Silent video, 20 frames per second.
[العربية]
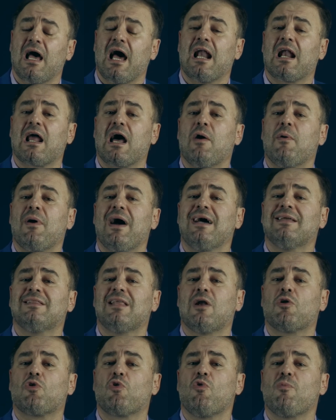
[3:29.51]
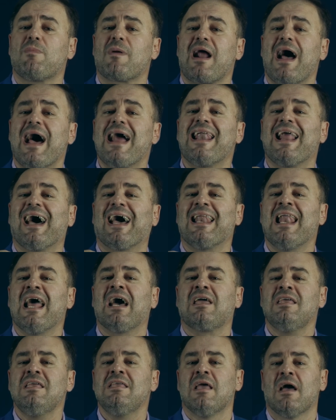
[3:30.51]
القواعد الكبرى
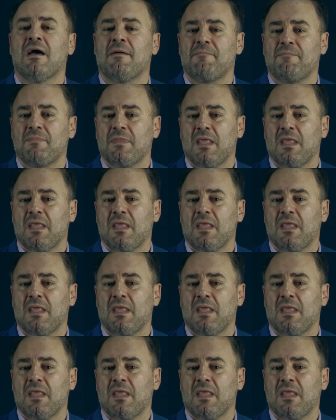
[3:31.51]
الاخلاقيه